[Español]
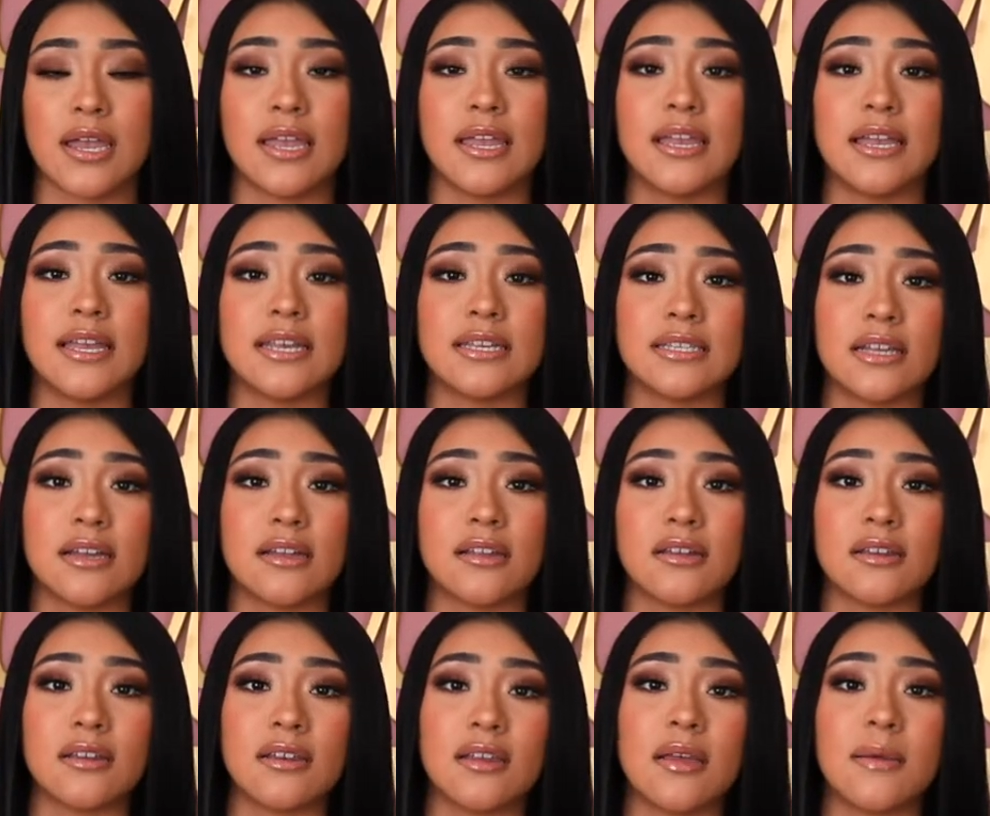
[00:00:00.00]
y que
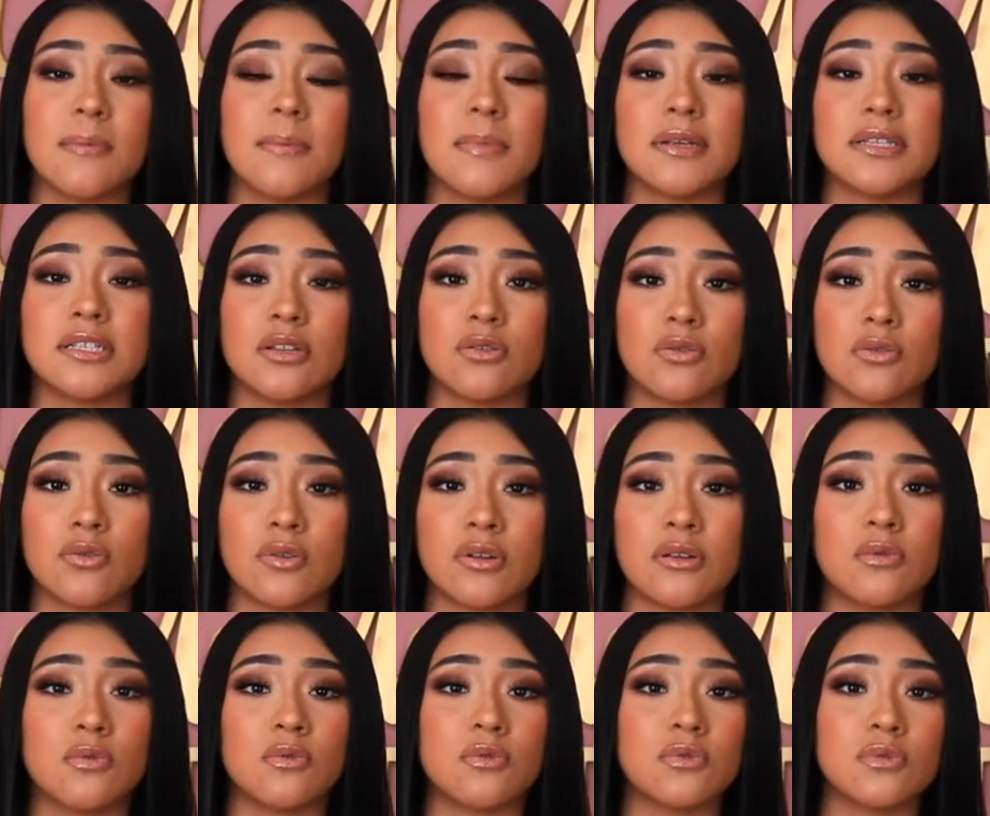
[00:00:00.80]
están pasando
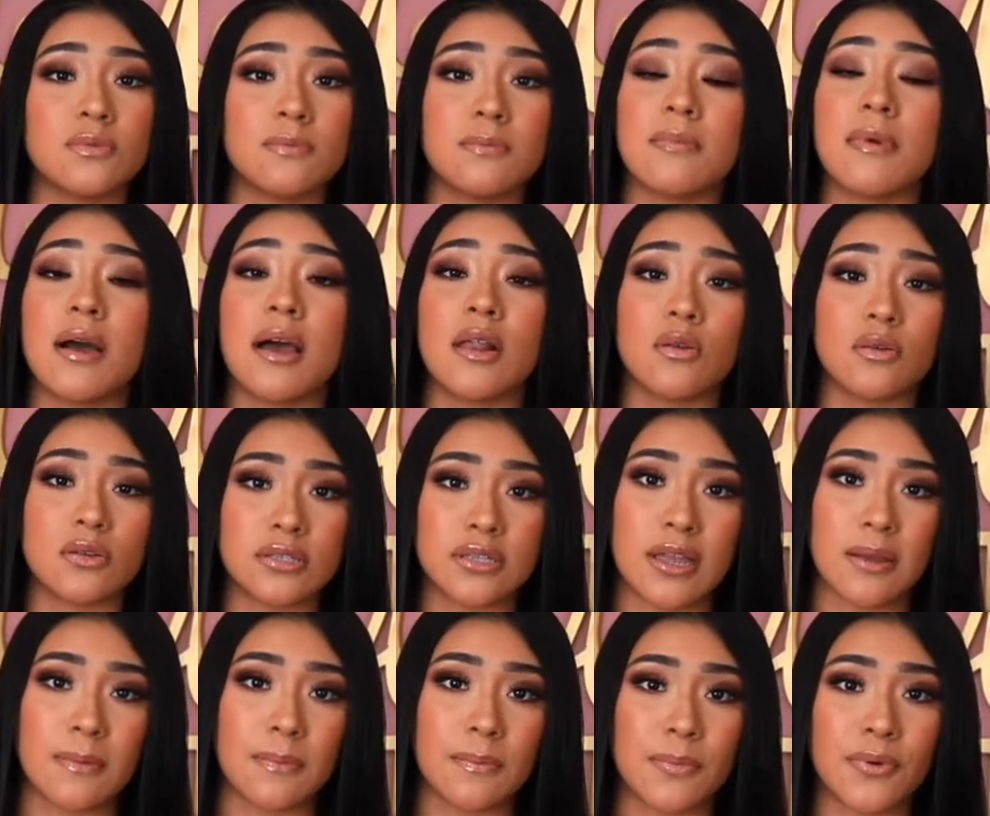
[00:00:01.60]
en unos malos
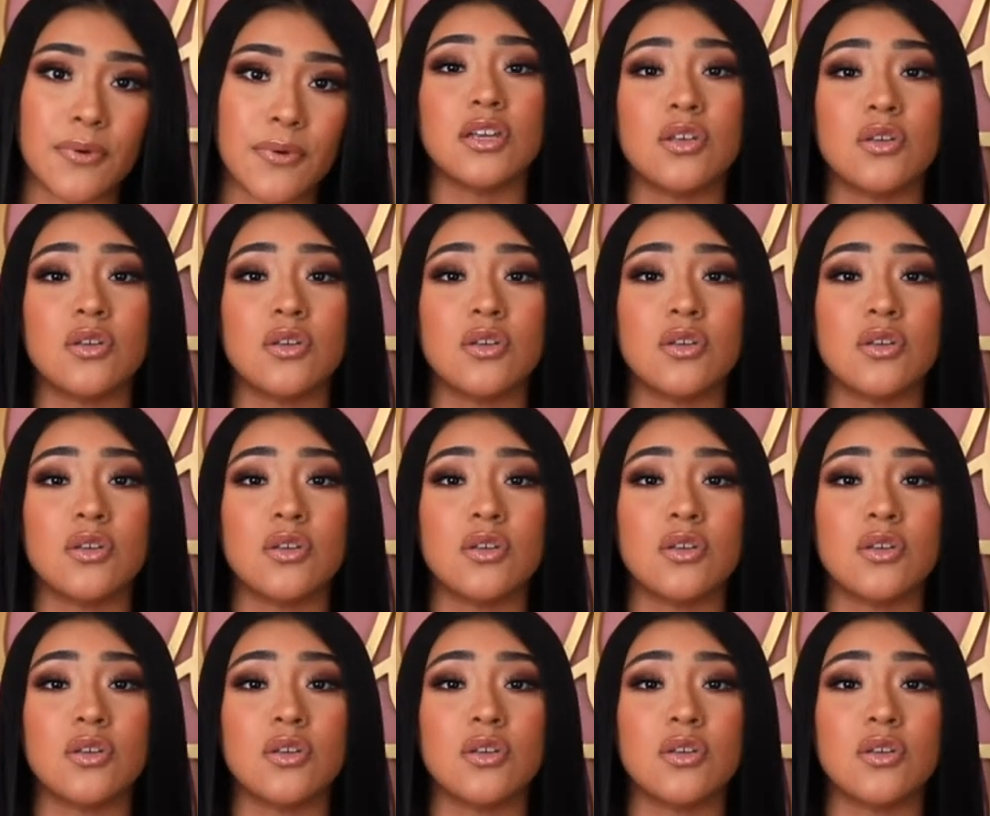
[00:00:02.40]
tiempos.